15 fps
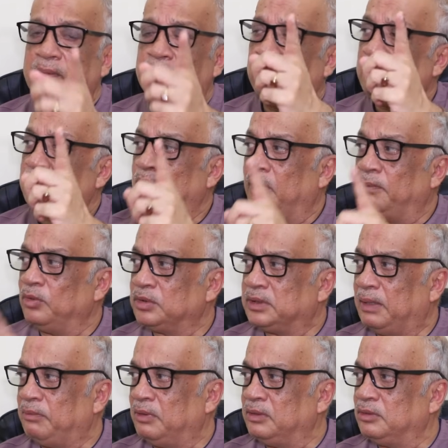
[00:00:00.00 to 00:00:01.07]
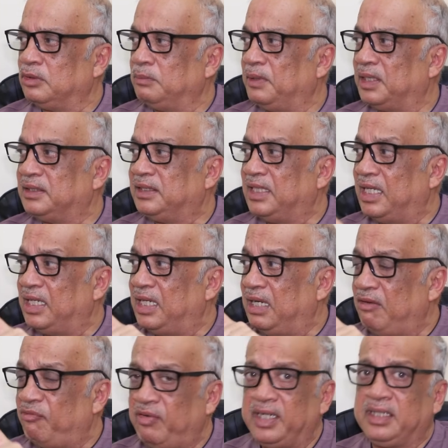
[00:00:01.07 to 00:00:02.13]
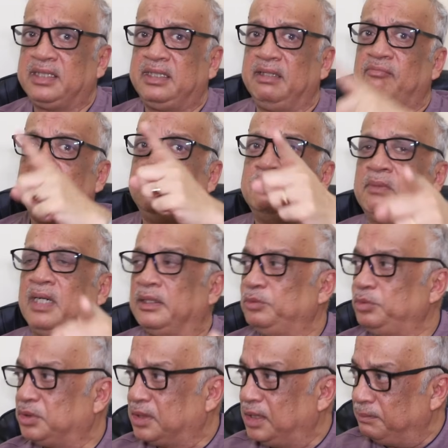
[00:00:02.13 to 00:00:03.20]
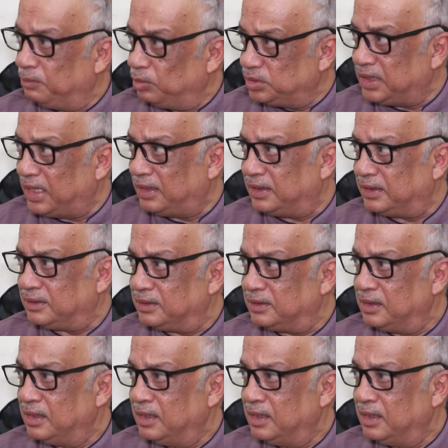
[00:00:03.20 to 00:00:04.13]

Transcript: এবং মমতা বন্দ্যোপাধ্যায় এফেক্টিভলি মানুষকে বোঝালেন